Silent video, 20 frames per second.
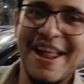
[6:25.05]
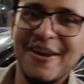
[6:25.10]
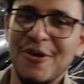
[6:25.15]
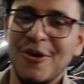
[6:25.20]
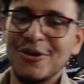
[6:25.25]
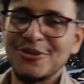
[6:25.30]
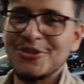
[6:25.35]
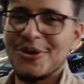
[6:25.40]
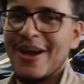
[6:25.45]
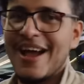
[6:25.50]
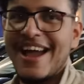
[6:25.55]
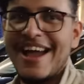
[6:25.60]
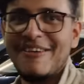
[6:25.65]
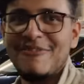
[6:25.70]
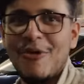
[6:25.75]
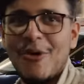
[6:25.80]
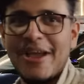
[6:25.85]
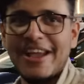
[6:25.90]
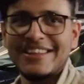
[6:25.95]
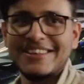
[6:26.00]
नैनो जो है
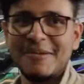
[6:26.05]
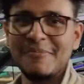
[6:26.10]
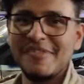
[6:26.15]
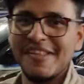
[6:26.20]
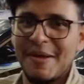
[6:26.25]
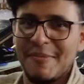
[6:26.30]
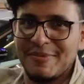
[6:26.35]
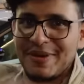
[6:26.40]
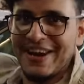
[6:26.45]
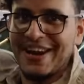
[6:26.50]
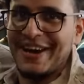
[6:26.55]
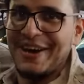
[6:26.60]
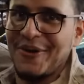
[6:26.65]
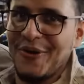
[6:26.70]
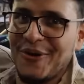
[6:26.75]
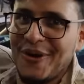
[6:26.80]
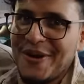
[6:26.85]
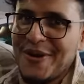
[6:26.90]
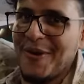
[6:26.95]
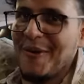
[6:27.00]
वो एकदम से अपग्रेड
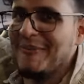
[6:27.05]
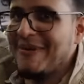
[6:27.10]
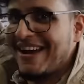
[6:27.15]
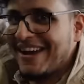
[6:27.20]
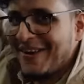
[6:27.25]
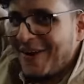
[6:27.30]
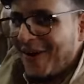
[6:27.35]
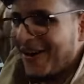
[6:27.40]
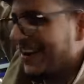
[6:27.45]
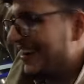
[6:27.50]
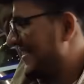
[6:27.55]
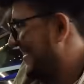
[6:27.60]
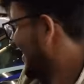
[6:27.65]
हो गई हो माय गॉड